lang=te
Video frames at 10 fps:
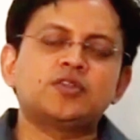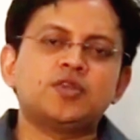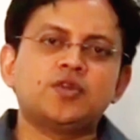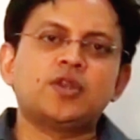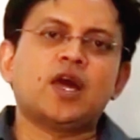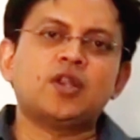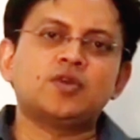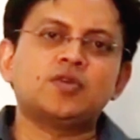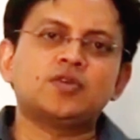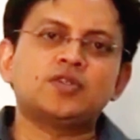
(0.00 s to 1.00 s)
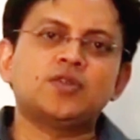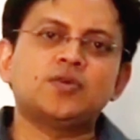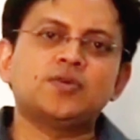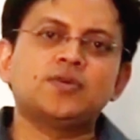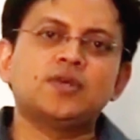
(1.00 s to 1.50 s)
రోజులు నాలుగు రోజులు
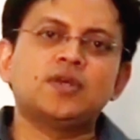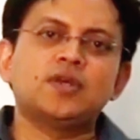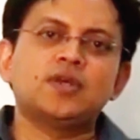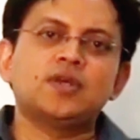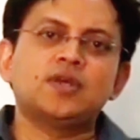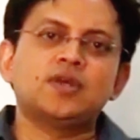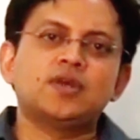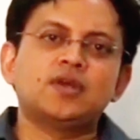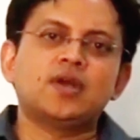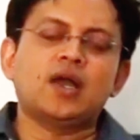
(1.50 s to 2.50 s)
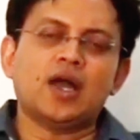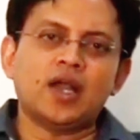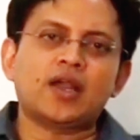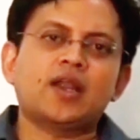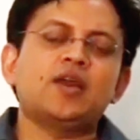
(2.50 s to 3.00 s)

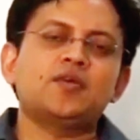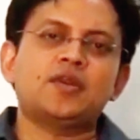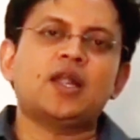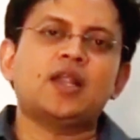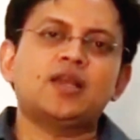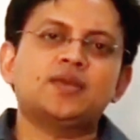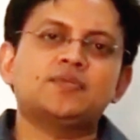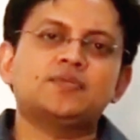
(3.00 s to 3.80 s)
అక్కడే ఉండాలి